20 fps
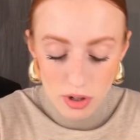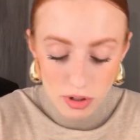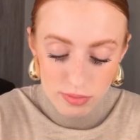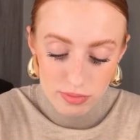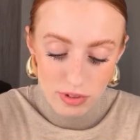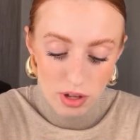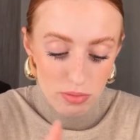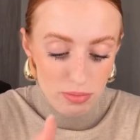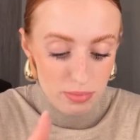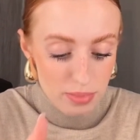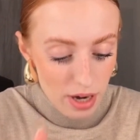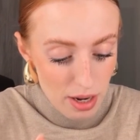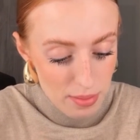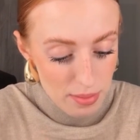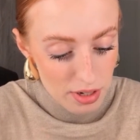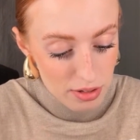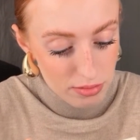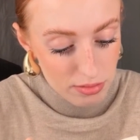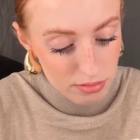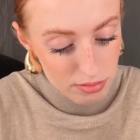è un
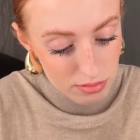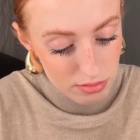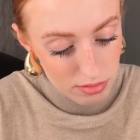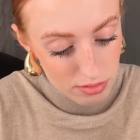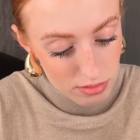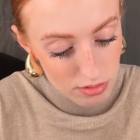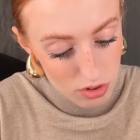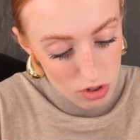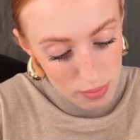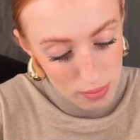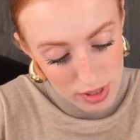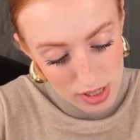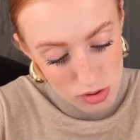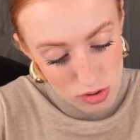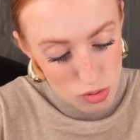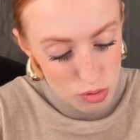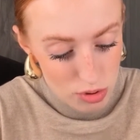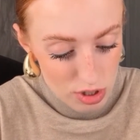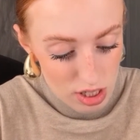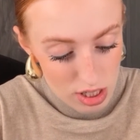primer. No,
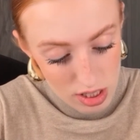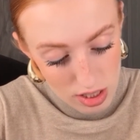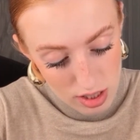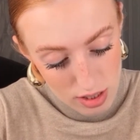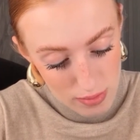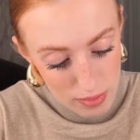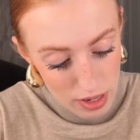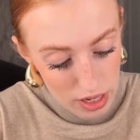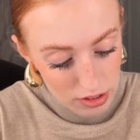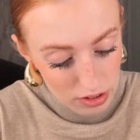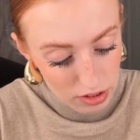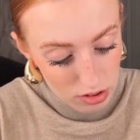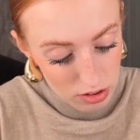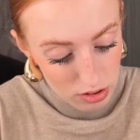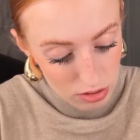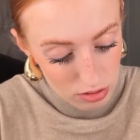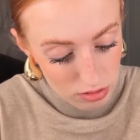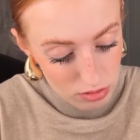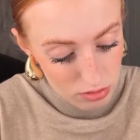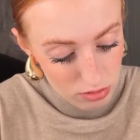base tint
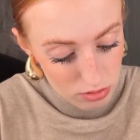matte.